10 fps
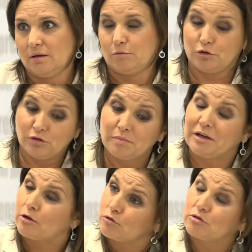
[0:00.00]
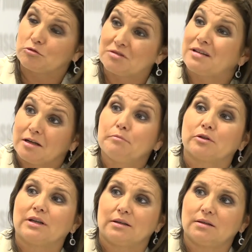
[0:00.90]
Por eso es que para nosotros esto es tan
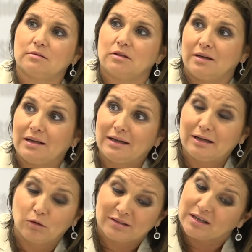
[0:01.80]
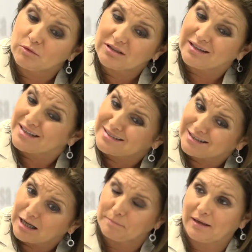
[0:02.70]
importante. O sea, lo que estamos en esta
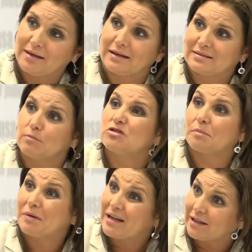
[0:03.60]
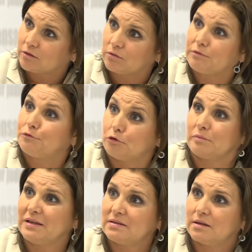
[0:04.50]
etapa en la que estamos esperando
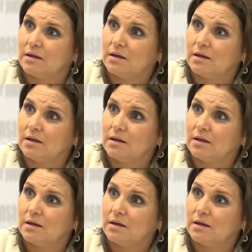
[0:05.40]
informes